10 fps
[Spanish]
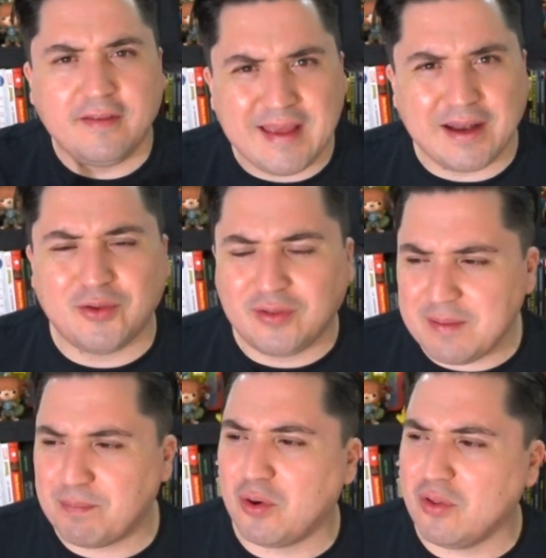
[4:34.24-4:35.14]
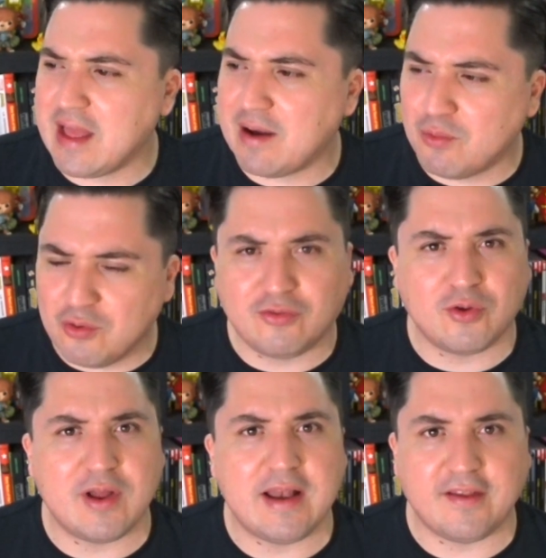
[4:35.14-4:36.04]
cierto tipo de
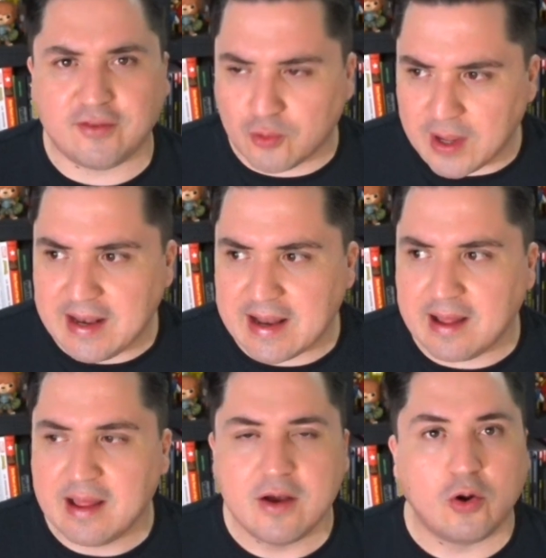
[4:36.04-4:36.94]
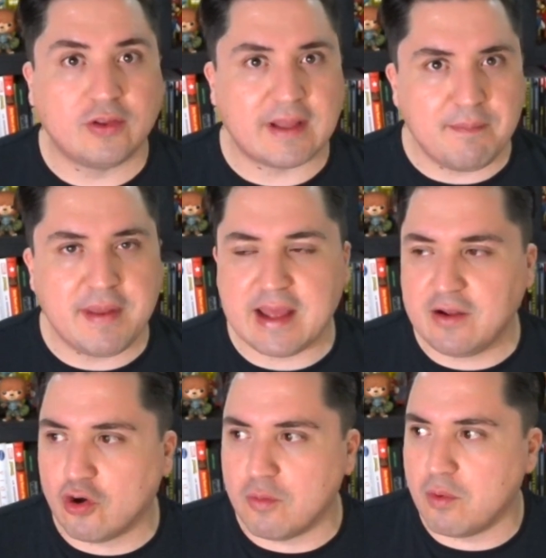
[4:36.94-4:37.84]
abuso en la escuela o
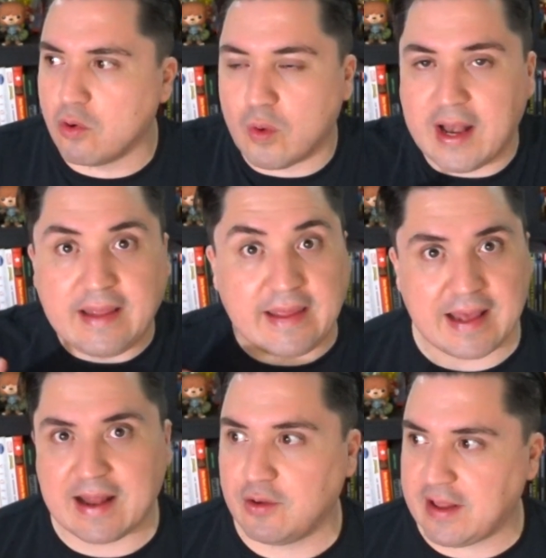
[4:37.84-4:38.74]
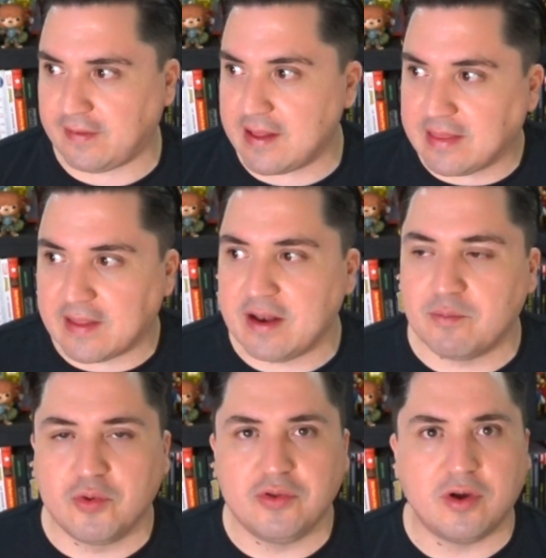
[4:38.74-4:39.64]
también como cualquier adolescente del
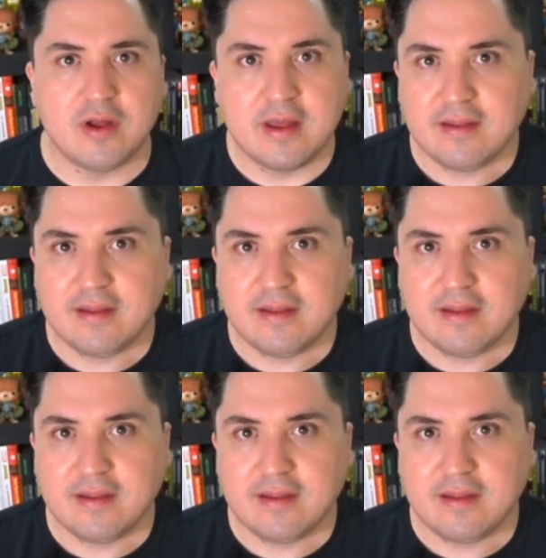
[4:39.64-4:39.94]
mundo.